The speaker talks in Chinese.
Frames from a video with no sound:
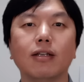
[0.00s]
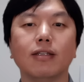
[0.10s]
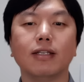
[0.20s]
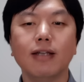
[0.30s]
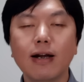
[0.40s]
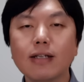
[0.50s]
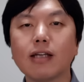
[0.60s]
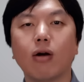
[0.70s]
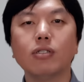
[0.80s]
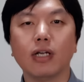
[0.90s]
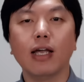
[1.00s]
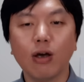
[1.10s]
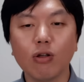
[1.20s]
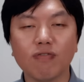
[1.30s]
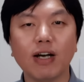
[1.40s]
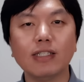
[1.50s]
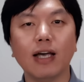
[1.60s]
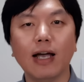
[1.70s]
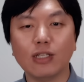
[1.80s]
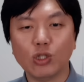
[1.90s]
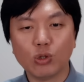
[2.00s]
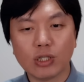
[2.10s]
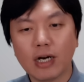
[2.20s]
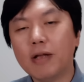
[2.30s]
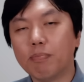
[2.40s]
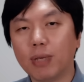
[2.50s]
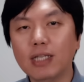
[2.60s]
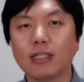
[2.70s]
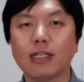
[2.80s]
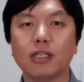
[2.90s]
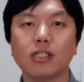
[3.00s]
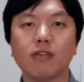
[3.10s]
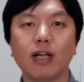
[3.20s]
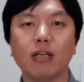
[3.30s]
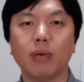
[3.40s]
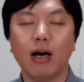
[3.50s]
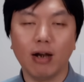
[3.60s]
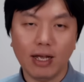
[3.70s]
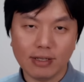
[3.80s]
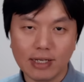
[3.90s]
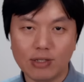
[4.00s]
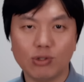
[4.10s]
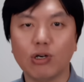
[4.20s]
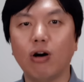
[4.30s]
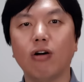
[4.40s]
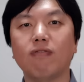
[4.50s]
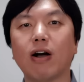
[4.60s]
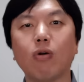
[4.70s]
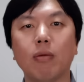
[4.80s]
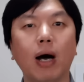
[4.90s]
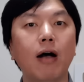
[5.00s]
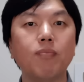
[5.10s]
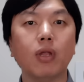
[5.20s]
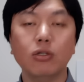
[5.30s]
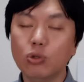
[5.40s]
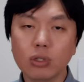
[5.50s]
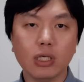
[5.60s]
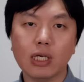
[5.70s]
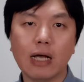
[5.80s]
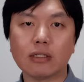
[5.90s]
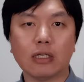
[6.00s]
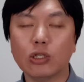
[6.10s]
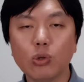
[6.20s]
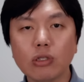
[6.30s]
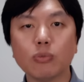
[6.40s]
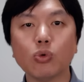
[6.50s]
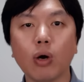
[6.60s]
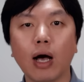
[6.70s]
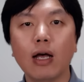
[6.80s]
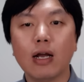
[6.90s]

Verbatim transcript: 你第二天早上起来以后，你发现，哎，你就是没停在停车位里面。好了，那你就交罚款吧，就是这个样子，他就是这么做呀。